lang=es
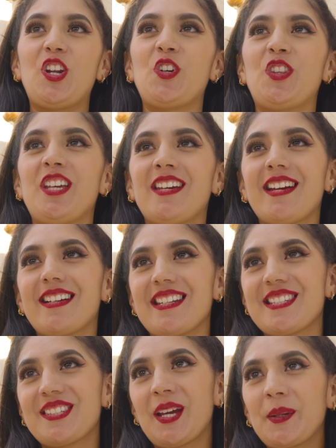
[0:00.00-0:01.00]
Te lo dije,
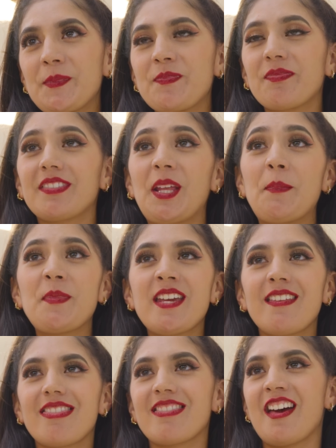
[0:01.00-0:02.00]
Cristian. De mí
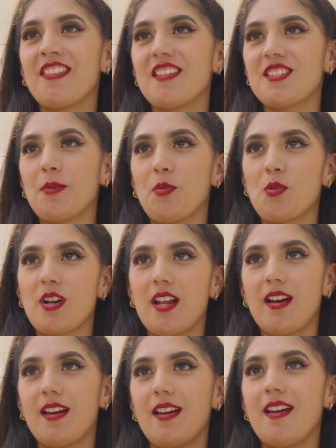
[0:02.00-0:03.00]
nadie se
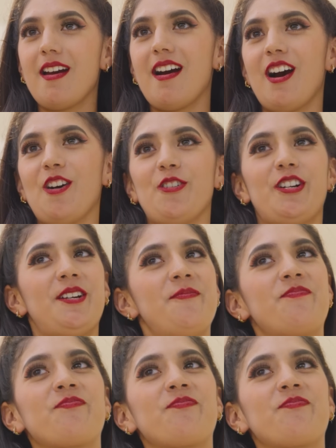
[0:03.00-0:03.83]
burla. Ahora